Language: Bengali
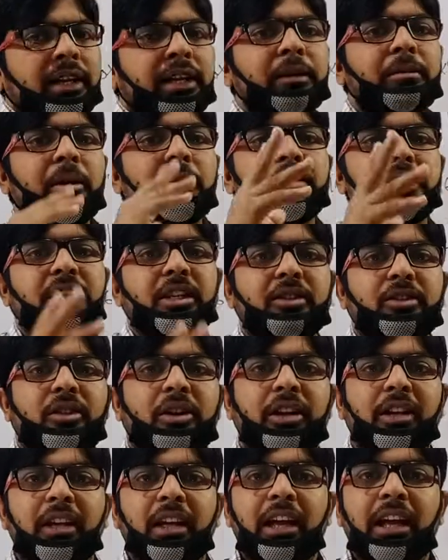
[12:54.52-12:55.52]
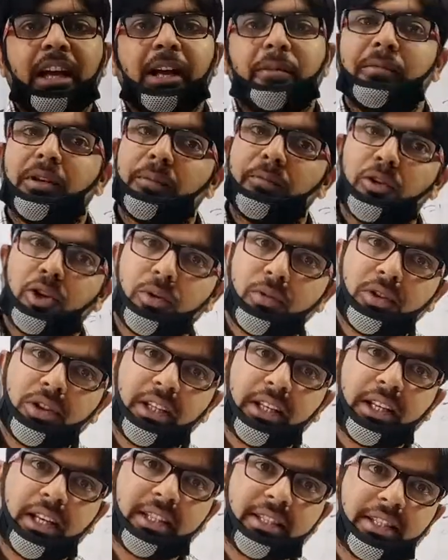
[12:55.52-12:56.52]
কিভাবে শিখতে হয় আমরা পরবর্তী
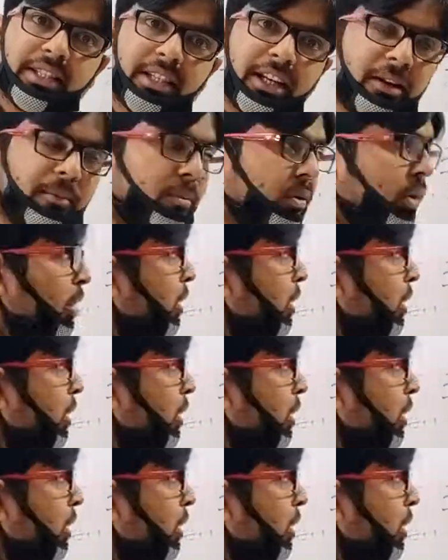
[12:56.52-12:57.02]
ক্লাসে জানবো